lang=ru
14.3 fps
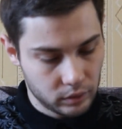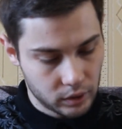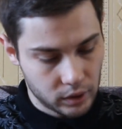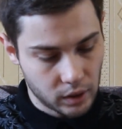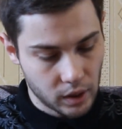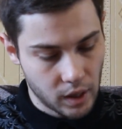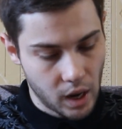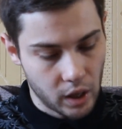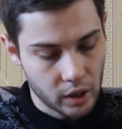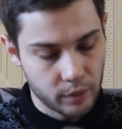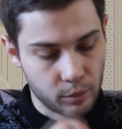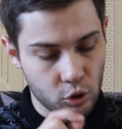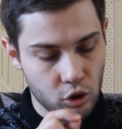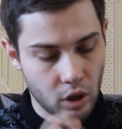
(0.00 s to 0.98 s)
стоял,
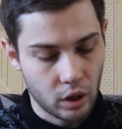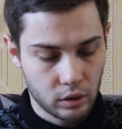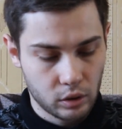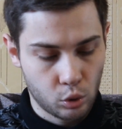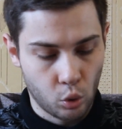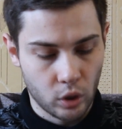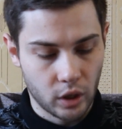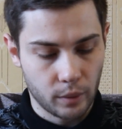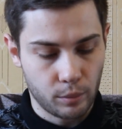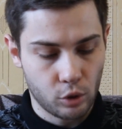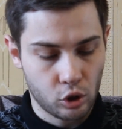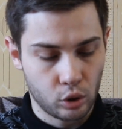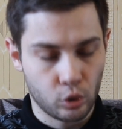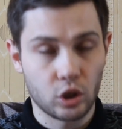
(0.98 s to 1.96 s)
отмечал, сколько
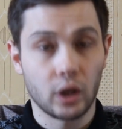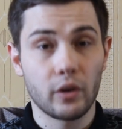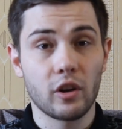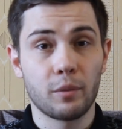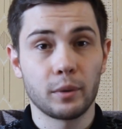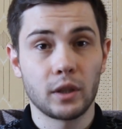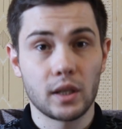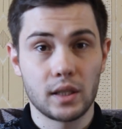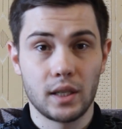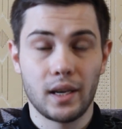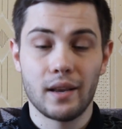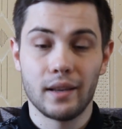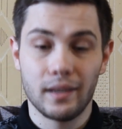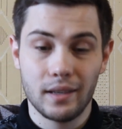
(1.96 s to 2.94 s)
пришел человек в
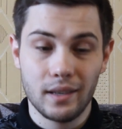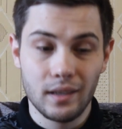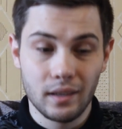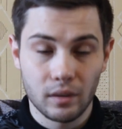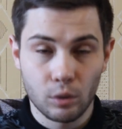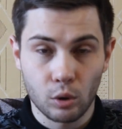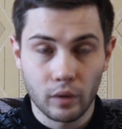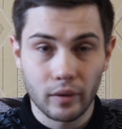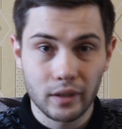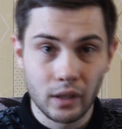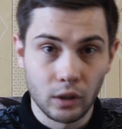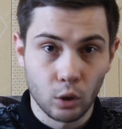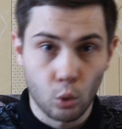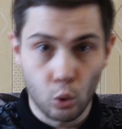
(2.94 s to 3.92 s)
подразделение и
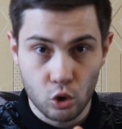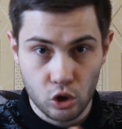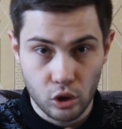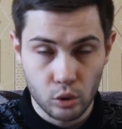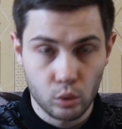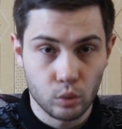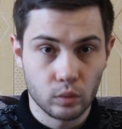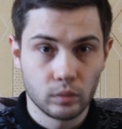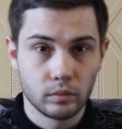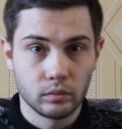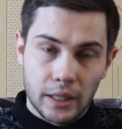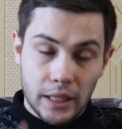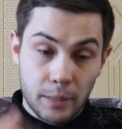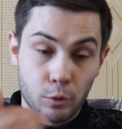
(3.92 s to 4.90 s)
руководил очередью.
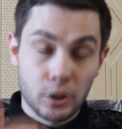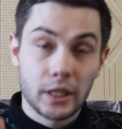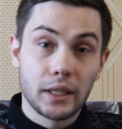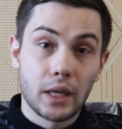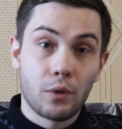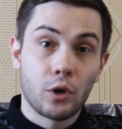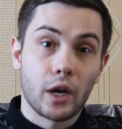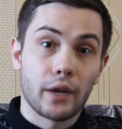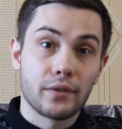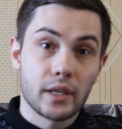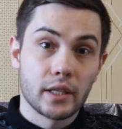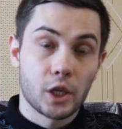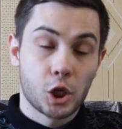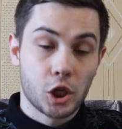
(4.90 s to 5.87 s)
И после того, как
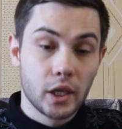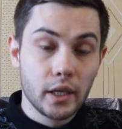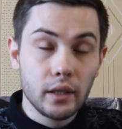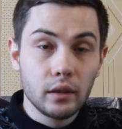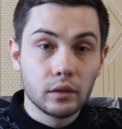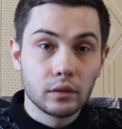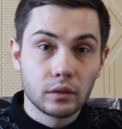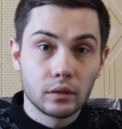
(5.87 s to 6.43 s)
все зашли,